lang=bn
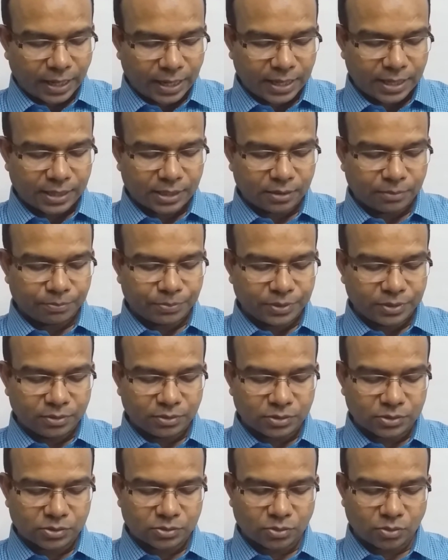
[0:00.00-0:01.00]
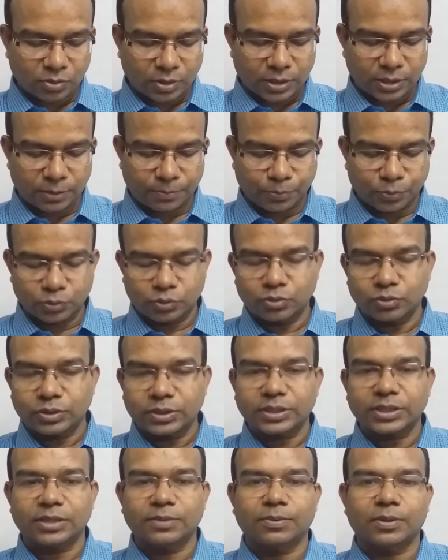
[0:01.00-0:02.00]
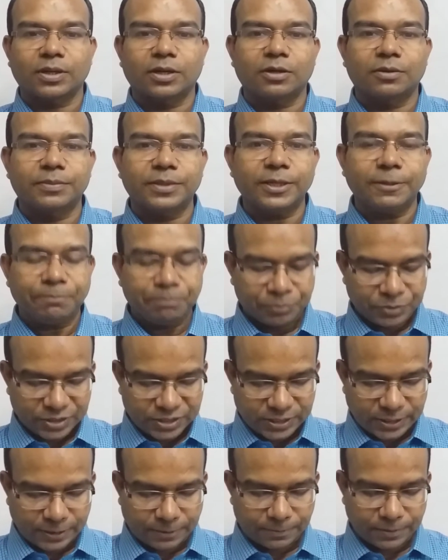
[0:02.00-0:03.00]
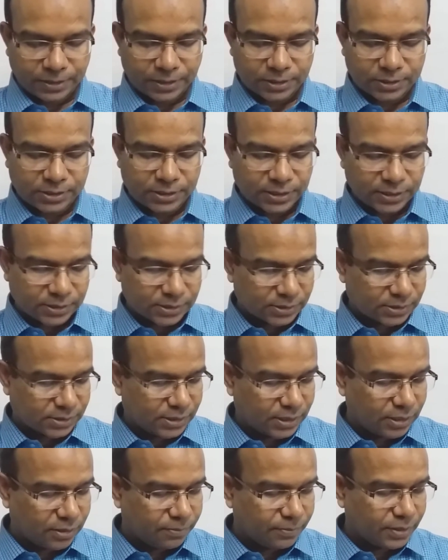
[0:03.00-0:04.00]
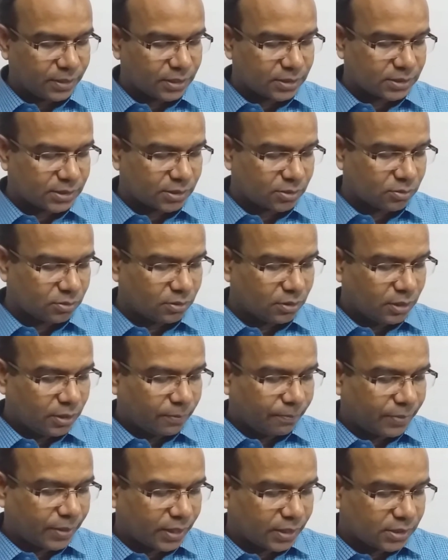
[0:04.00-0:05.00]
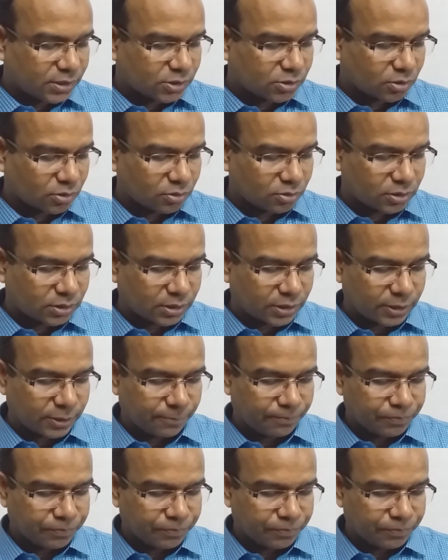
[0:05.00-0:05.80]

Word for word: আর বিন্যস্ত করার পদ্ধতিকেই বলা হবে শ্রেণীবিন্যাস ঠিক আছে শ্রেণীবিন্যাস দেখো প্রাণী জগৎকে